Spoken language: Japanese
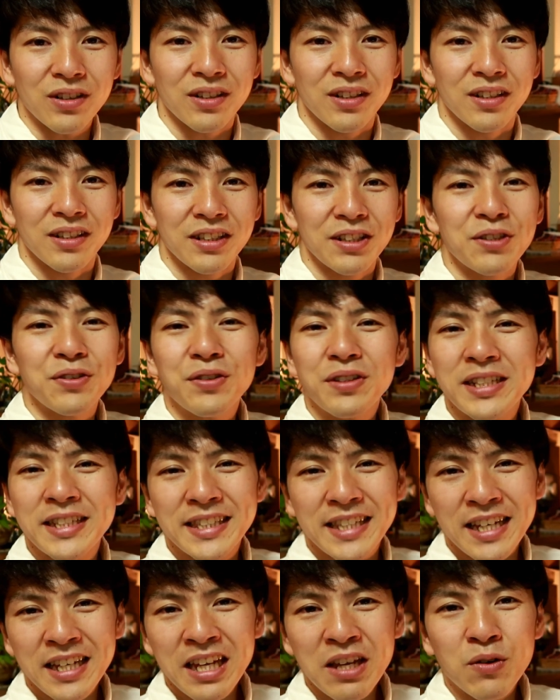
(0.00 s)
うっていうふうに
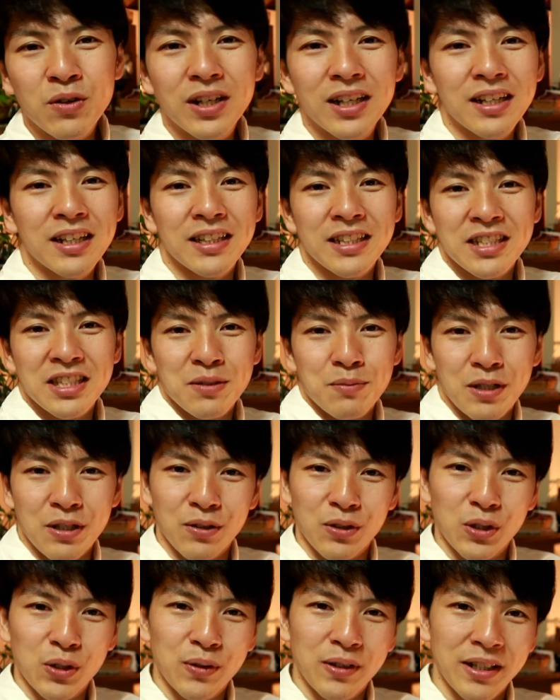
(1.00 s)
制限をかけてしま
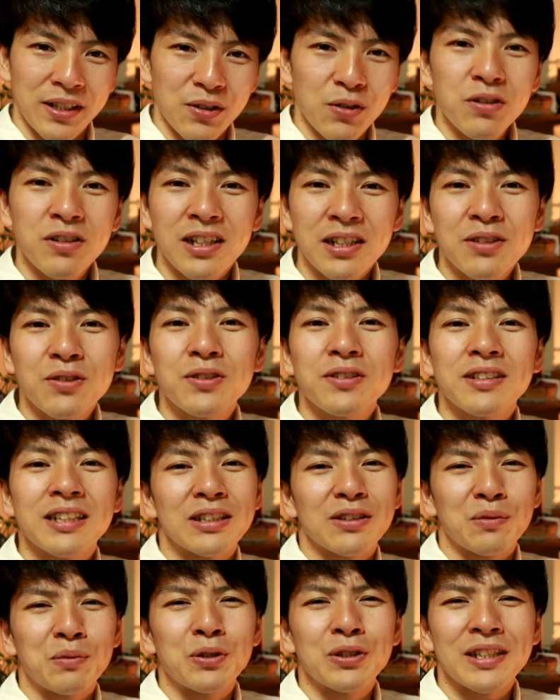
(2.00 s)
うことはよくあること
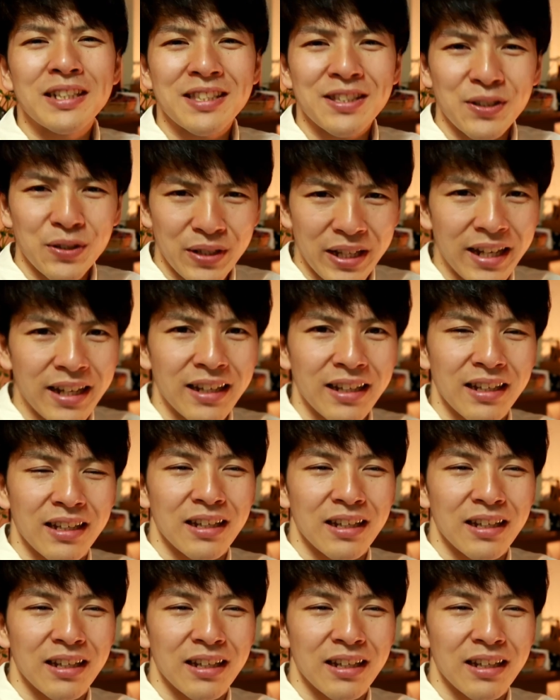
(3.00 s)
だと思うんですよね。